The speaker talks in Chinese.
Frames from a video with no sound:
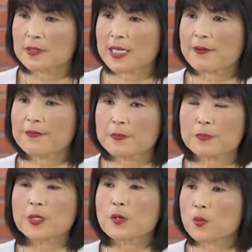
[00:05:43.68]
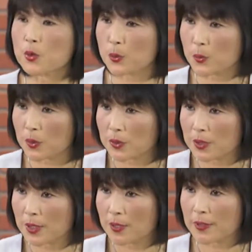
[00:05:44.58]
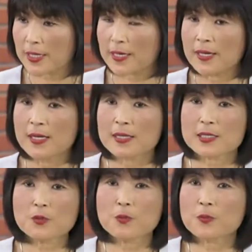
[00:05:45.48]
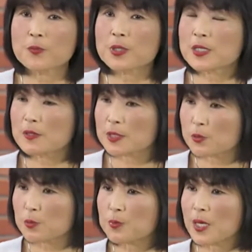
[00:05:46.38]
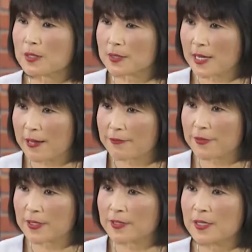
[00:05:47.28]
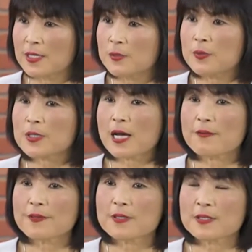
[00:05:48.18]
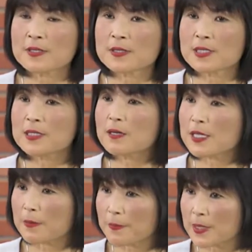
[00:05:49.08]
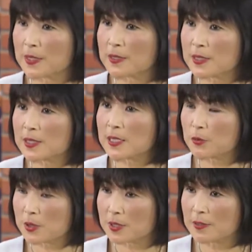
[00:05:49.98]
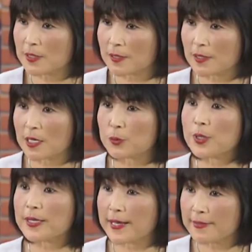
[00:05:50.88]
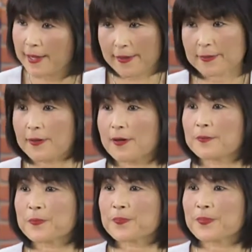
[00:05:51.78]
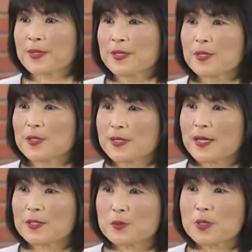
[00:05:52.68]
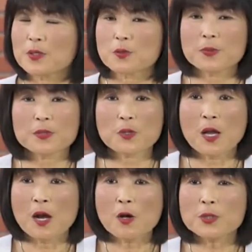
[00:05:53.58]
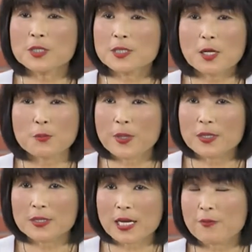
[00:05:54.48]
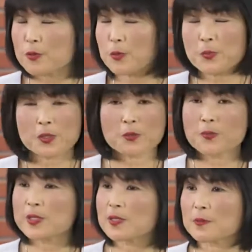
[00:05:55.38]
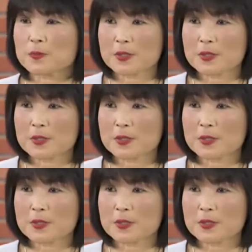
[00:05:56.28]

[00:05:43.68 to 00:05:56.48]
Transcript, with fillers: 咖啡因不要过多。好。OK。可是我们不会要你说不要喝咖啡，因为咖啡呢，一到两杯呢，事实上对身体很好，对肝胆很好。啊。你看，所以很多病人说：“哦，你叫我不要喝咖啡。”我说：“没有，我不会叫你不